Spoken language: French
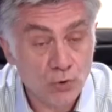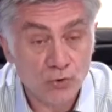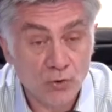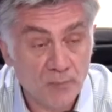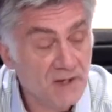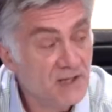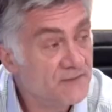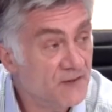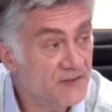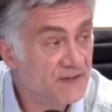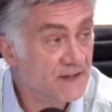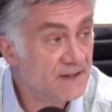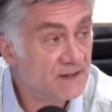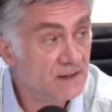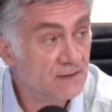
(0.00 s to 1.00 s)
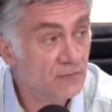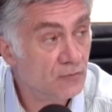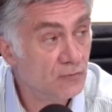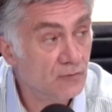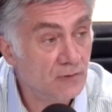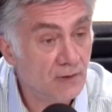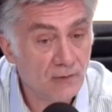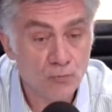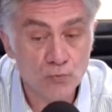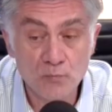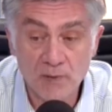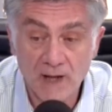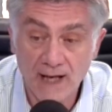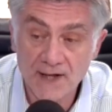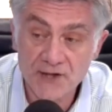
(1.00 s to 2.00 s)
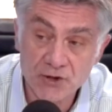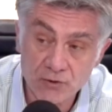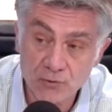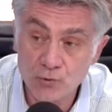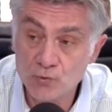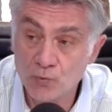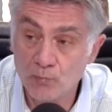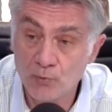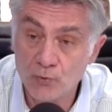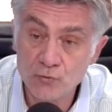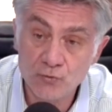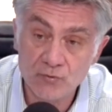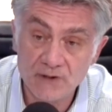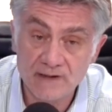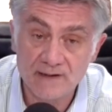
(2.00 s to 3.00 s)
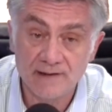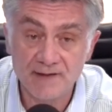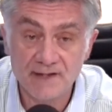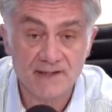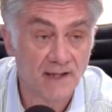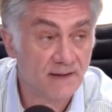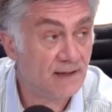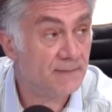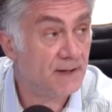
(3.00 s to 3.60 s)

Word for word: entreprise française qui veut un couplage de son produit avec certains